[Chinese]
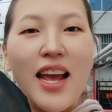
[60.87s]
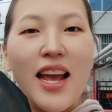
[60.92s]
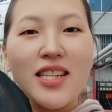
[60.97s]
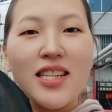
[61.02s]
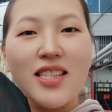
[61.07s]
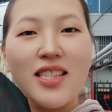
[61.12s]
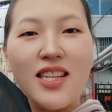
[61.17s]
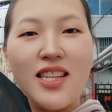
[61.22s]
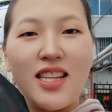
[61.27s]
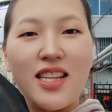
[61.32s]

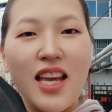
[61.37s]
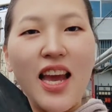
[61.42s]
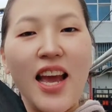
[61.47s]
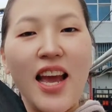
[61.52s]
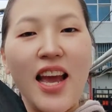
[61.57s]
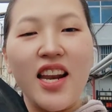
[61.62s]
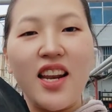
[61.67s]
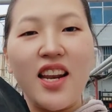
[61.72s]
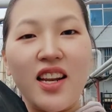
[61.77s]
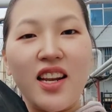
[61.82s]
真的太
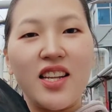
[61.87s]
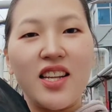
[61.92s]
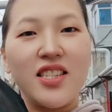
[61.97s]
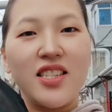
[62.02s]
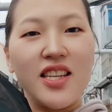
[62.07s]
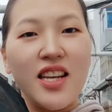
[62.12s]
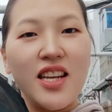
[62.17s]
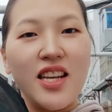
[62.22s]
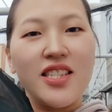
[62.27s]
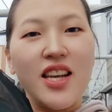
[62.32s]
冷了，今
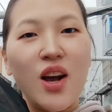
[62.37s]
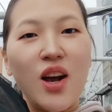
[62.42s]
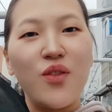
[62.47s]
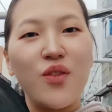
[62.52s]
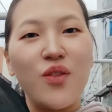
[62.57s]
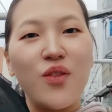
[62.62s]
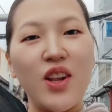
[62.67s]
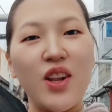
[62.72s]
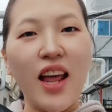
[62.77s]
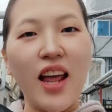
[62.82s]
天降
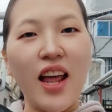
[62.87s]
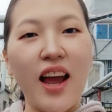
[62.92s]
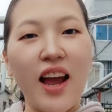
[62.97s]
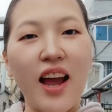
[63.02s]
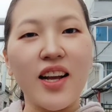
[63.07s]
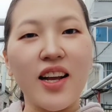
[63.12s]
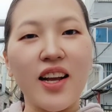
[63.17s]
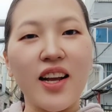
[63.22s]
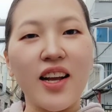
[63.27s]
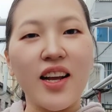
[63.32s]
温了，
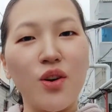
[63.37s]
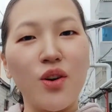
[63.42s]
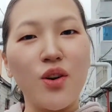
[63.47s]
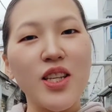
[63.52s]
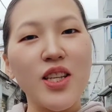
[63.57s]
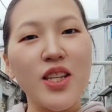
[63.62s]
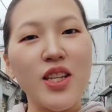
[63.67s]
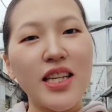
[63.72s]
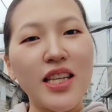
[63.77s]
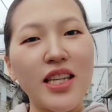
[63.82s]
赶紧回
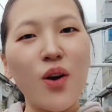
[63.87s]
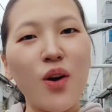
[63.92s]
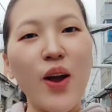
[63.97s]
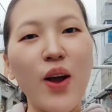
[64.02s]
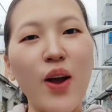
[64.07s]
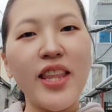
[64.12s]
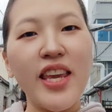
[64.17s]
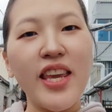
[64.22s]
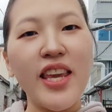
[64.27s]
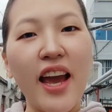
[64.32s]
家拆快
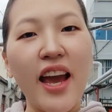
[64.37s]
递。